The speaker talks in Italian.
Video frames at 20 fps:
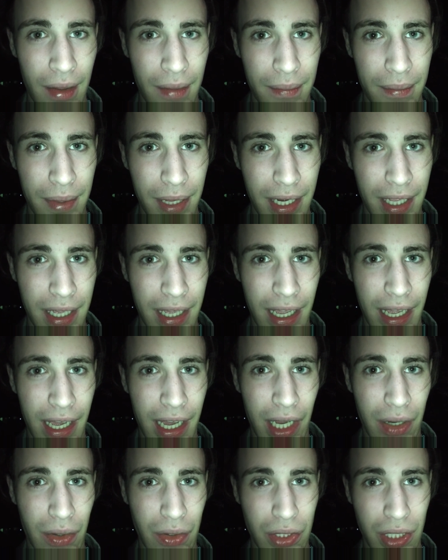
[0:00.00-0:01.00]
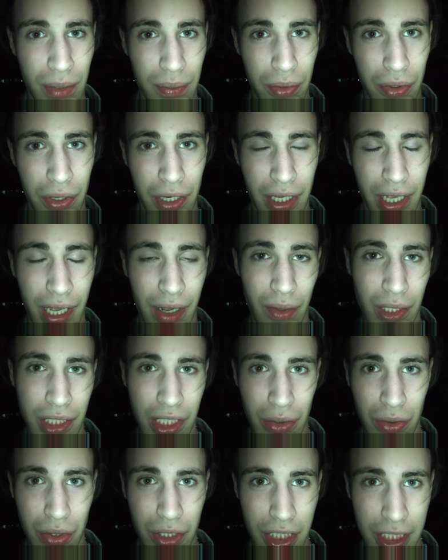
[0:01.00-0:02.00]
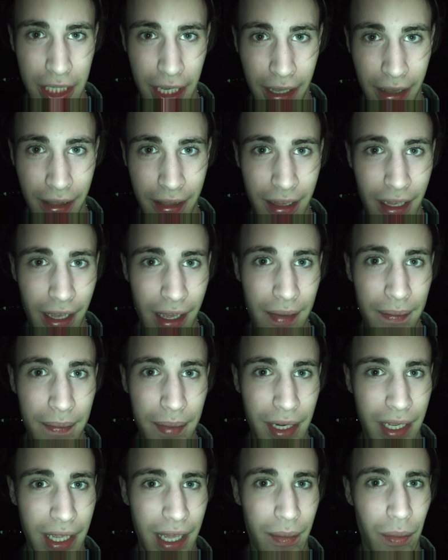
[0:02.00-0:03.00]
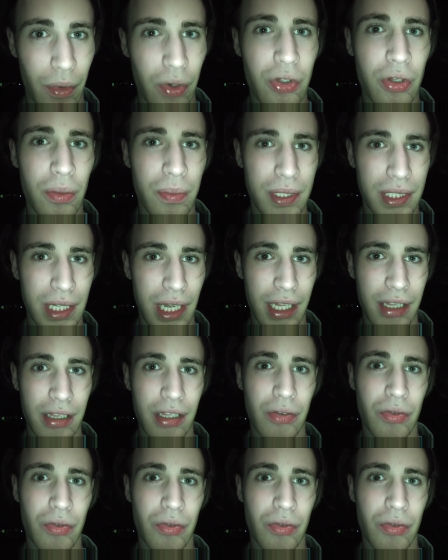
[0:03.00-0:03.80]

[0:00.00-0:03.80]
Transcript: perché ha un sapore che quasi non si sente, perché è molto pesante,